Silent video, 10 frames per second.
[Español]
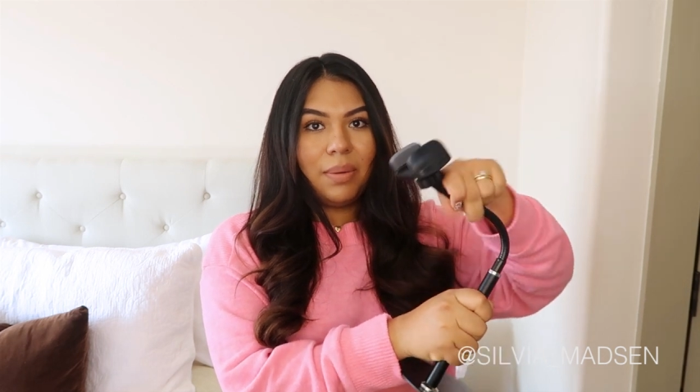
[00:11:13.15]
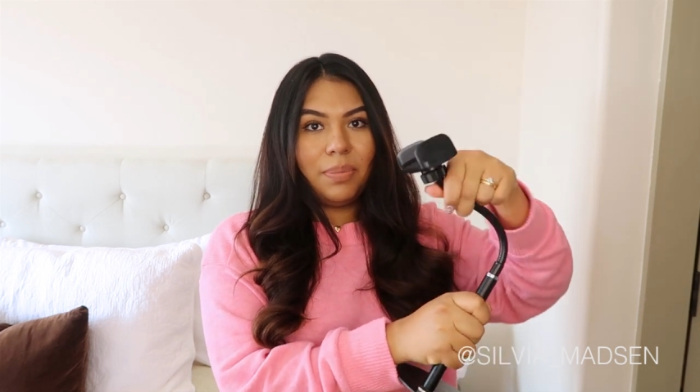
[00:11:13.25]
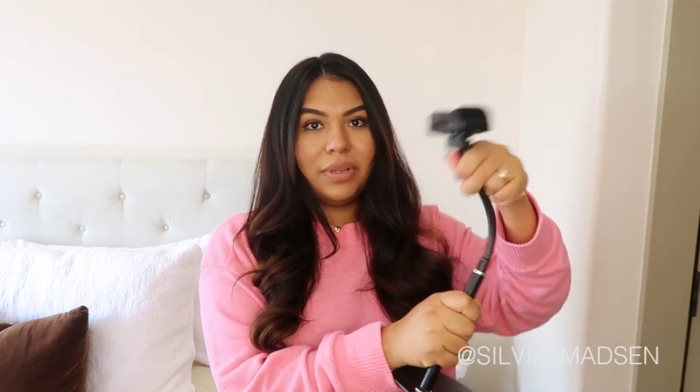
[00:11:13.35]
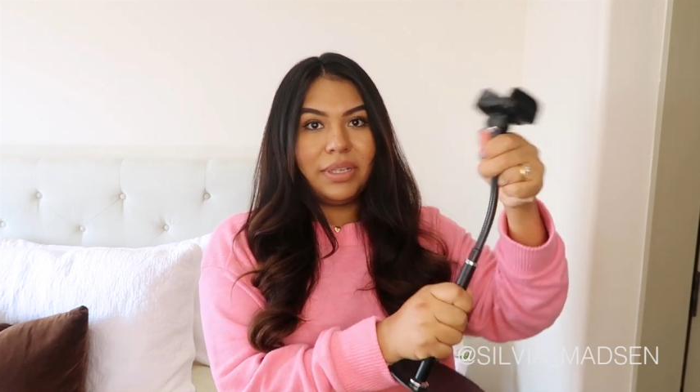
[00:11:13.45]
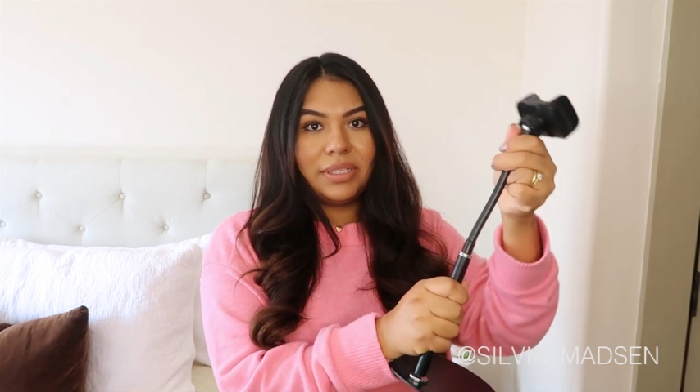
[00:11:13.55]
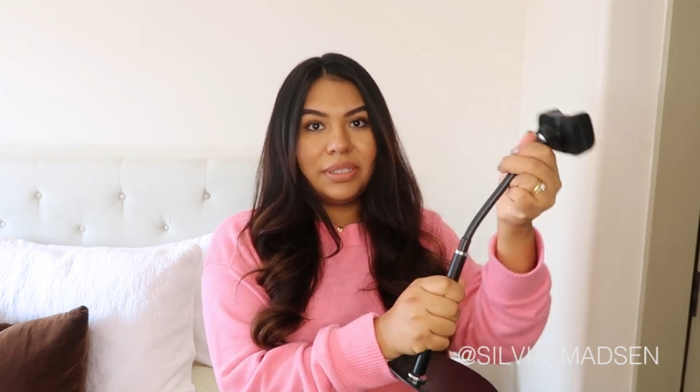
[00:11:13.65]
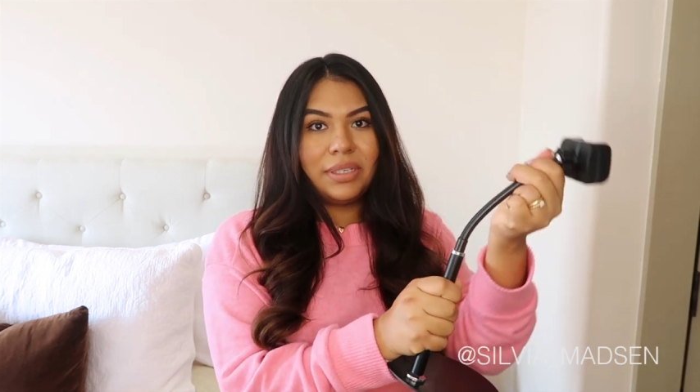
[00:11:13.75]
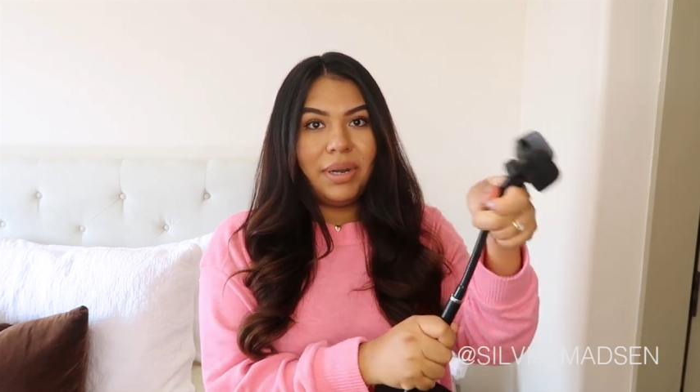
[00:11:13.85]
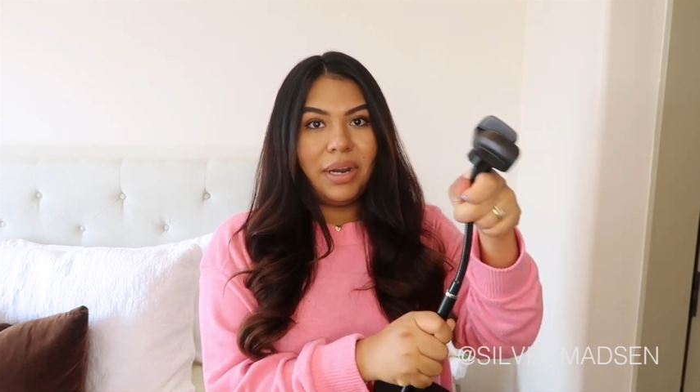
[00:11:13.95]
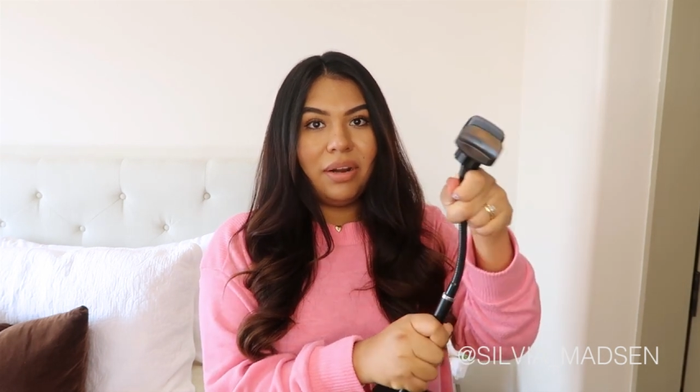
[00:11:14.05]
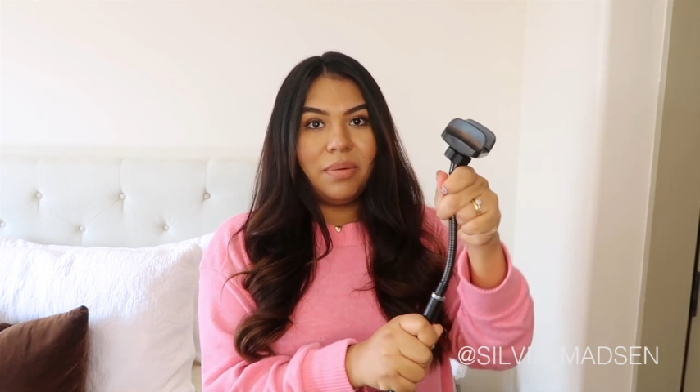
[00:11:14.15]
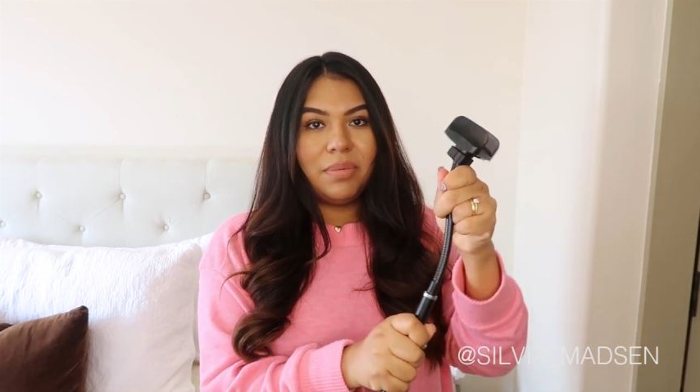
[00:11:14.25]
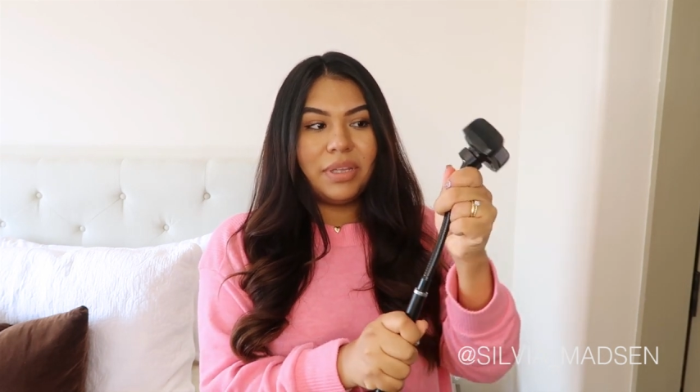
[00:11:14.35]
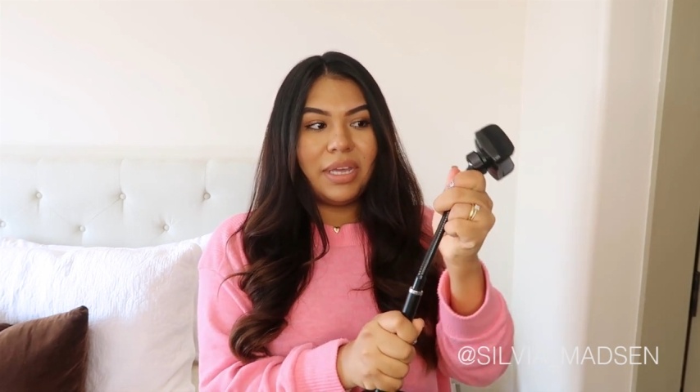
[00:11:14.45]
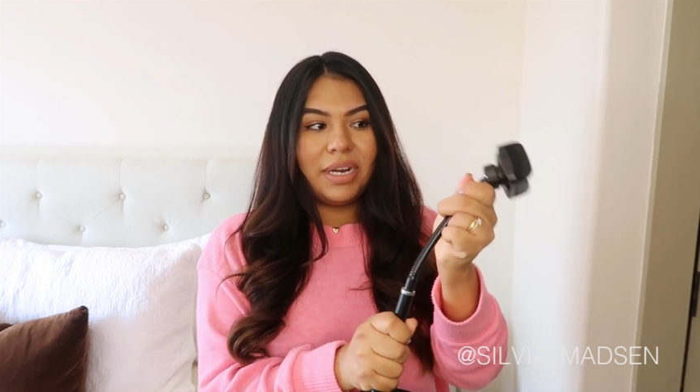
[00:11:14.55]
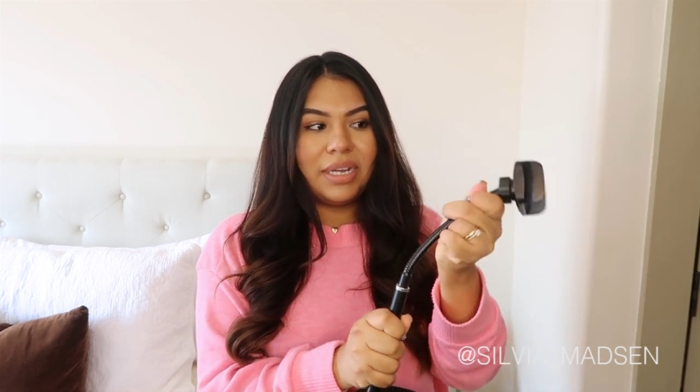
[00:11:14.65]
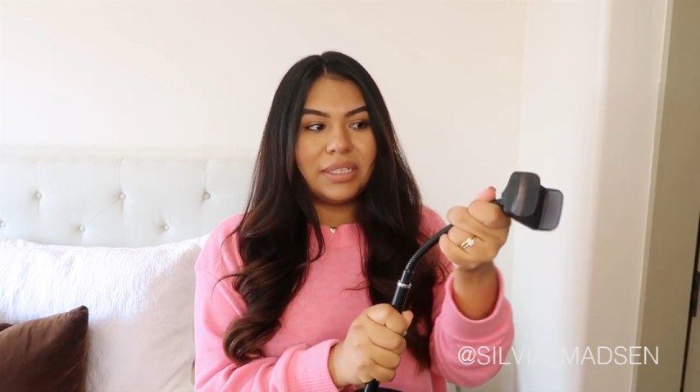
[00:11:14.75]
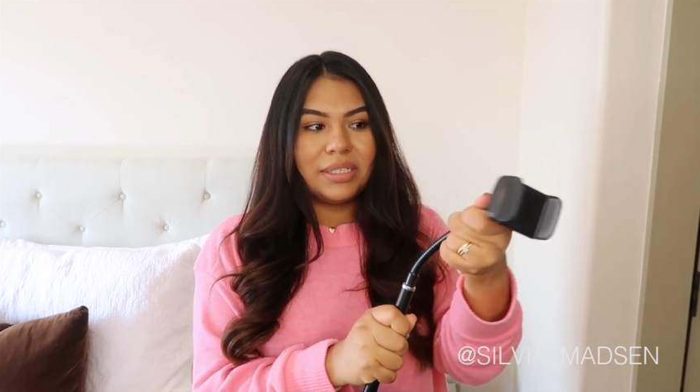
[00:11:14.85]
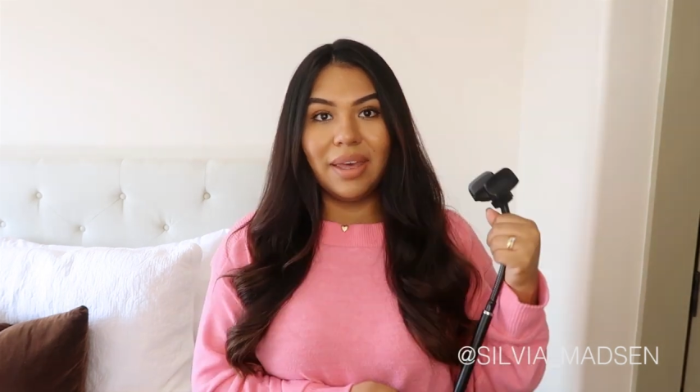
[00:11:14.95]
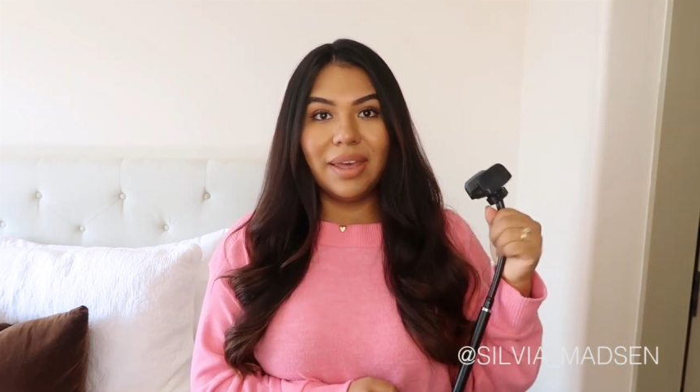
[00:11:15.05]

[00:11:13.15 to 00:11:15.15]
la puedes manejar como quieras.